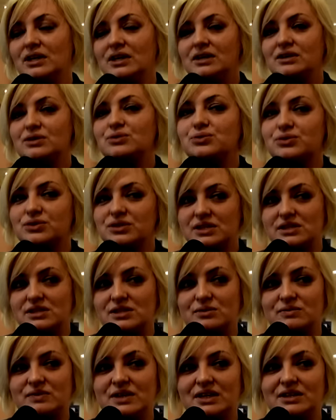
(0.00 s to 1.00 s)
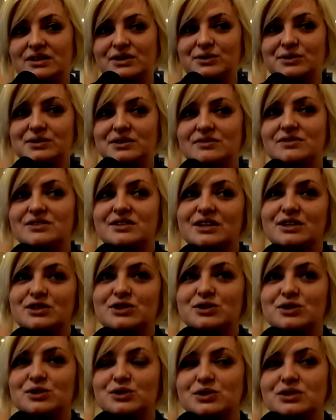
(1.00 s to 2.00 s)
Różne są nagrody w
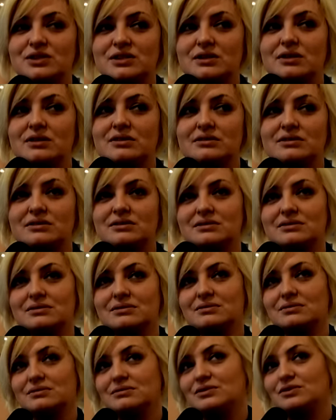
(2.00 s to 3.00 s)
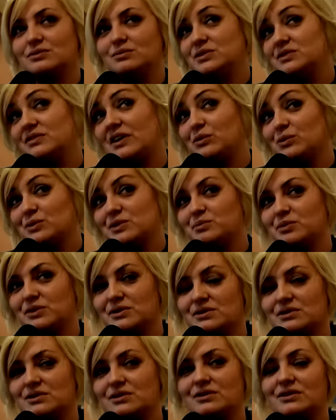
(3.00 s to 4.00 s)
zależności od y, bywało
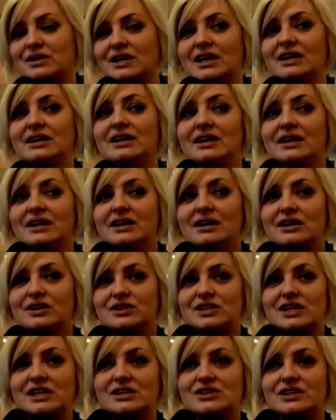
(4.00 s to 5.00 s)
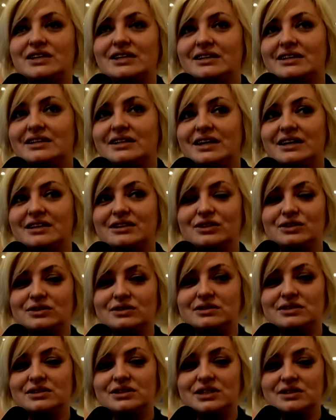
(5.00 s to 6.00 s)
sponsora, chociaż generalnie od
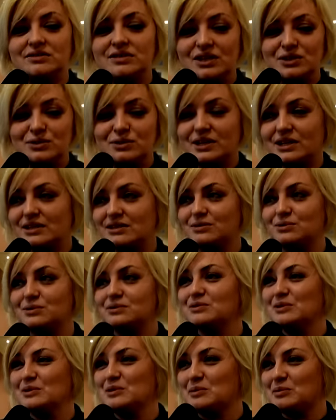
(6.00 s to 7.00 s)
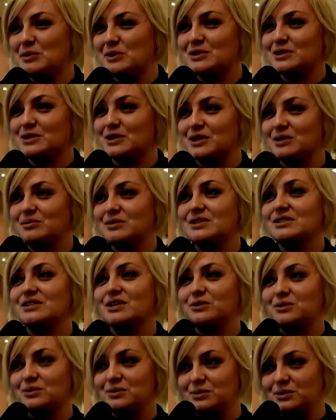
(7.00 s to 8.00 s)
tych 9 lat głównym sponsorem jest
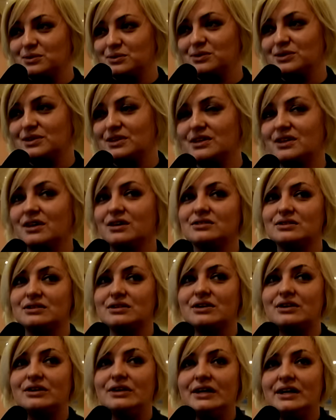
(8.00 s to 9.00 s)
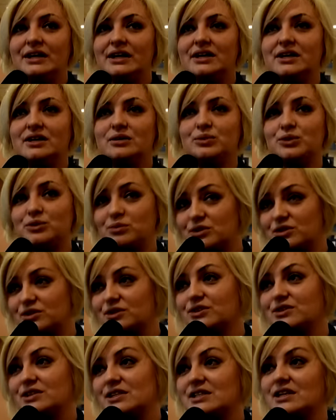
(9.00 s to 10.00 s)
Centrum Kultury Rondo, e, Burmistrz
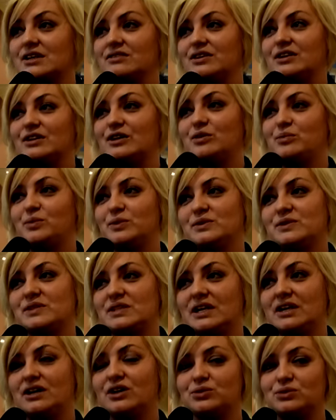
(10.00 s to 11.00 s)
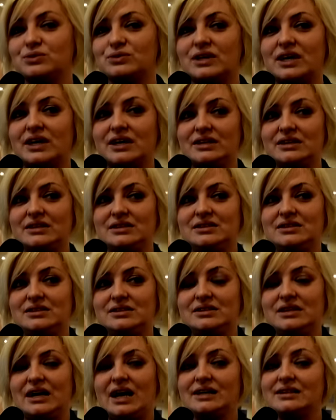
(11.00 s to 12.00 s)
Grodziska Wielkopolskiego tutaj,
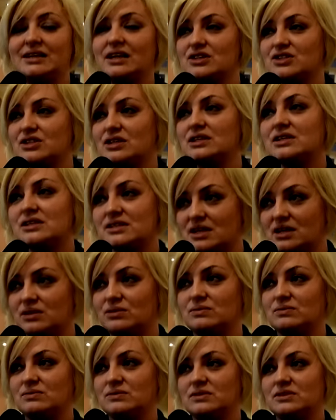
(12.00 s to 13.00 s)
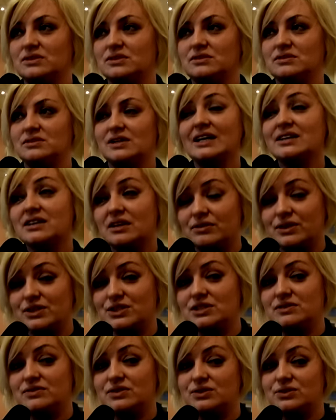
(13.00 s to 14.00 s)
e, a także liceum, e, Rada
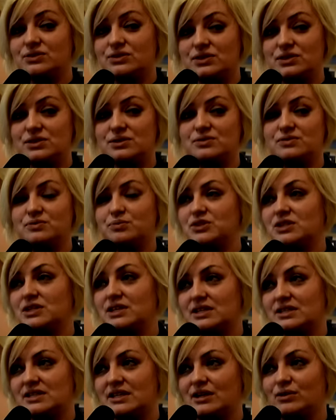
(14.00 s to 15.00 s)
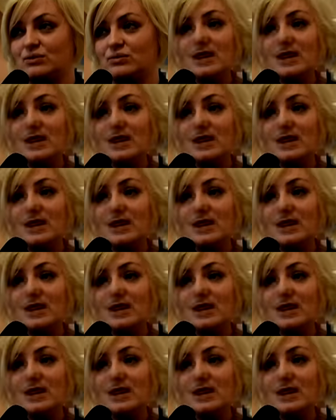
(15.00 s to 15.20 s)
właściwie rodziców przy liceum.